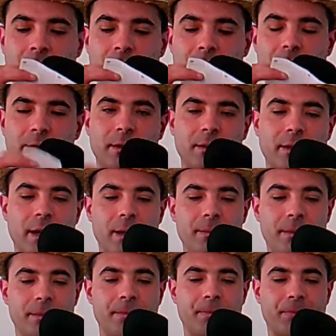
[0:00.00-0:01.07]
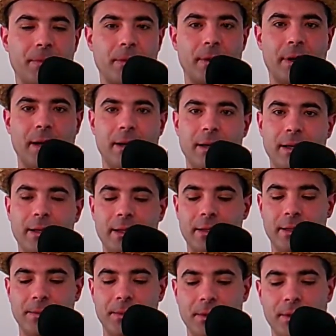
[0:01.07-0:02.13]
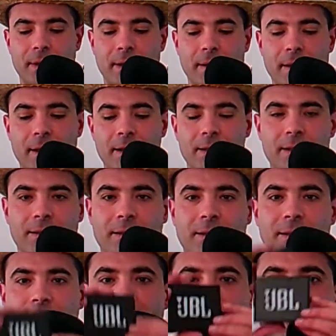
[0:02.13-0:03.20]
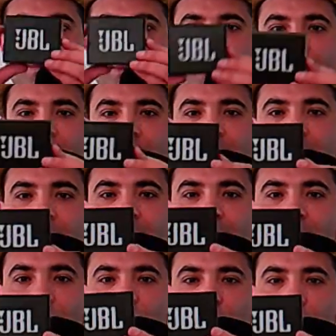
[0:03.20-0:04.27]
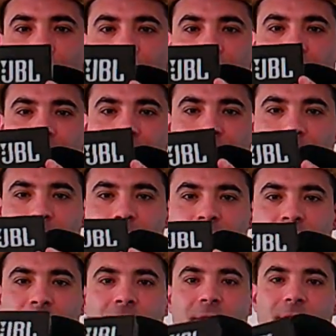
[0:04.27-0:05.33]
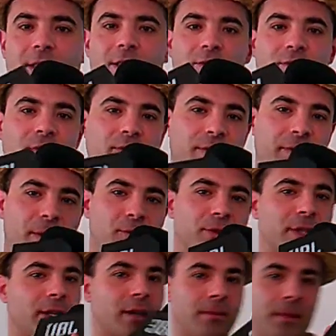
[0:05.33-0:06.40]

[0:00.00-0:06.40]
130 hein. grammes. Voilà, rien d'exceptionnel. 130 grammes. Il est tout petit. Je vais m'avancer, je vais vous le faire montrer quand